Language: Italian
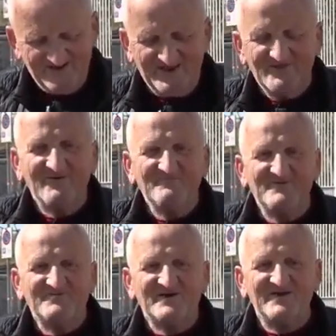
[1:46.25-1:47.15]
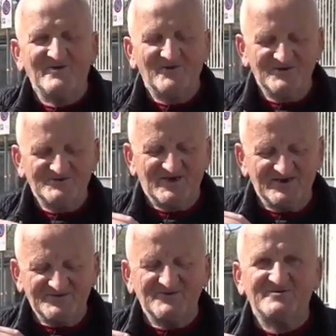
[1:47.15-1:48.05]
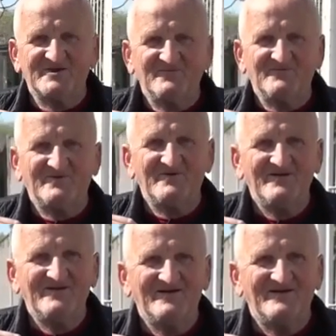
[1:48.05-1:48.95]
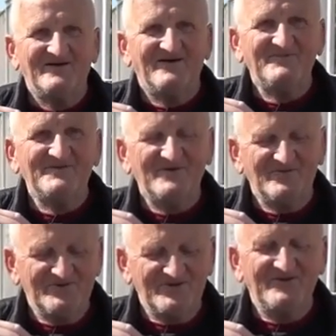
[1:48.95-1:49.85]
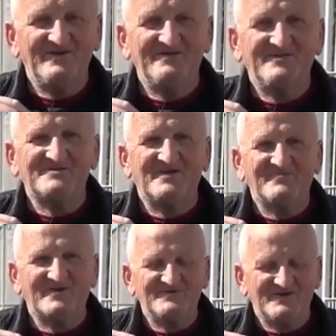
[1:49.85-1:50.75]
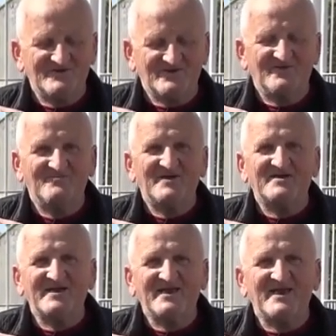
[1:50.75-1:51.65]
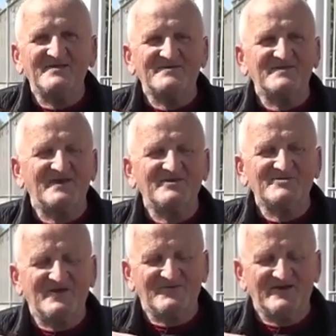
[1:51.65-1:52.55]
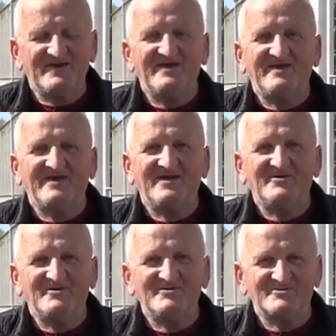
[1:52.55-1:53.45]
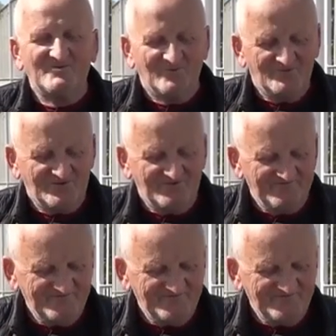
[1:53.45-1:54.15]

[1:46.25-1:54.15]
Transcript: che dovrebbe far incorniciare zio Silvio l'abitino di, di, San Francesco per le grazie da ricevere e che hanno ricevuto.